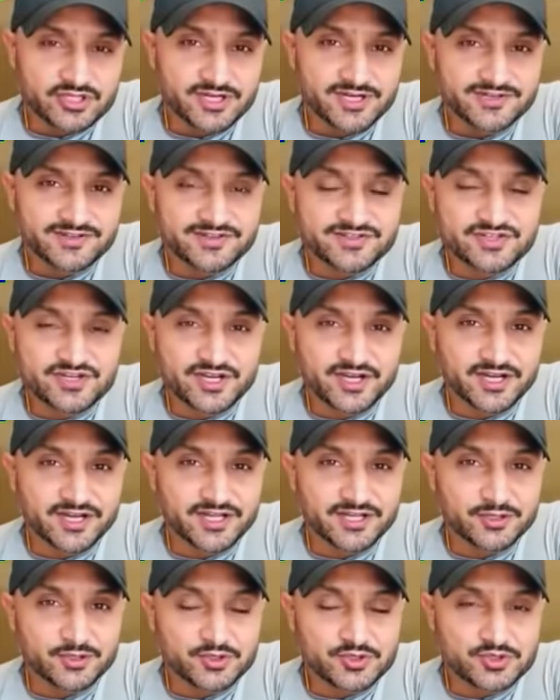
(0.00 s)
हरभजन सिंह
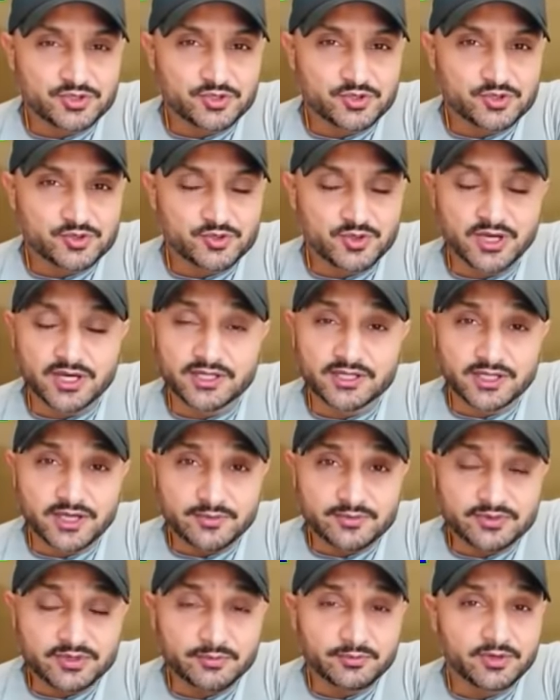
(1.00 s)
ने एक हालिया इंटरव्यू
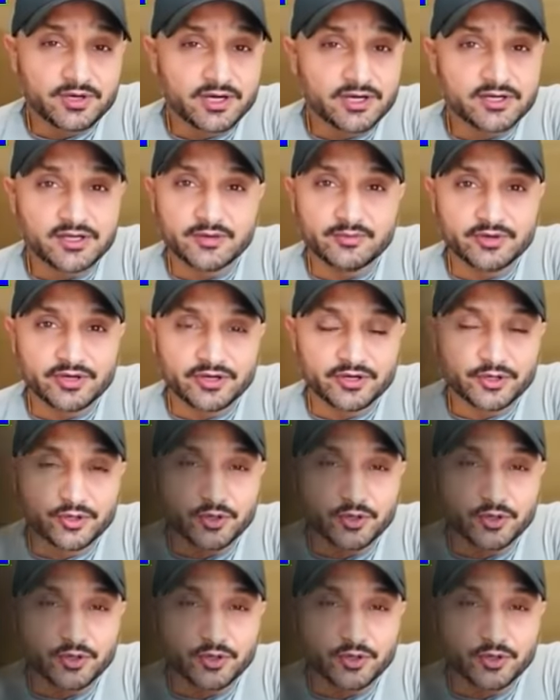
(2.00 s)
में कई चौंकाने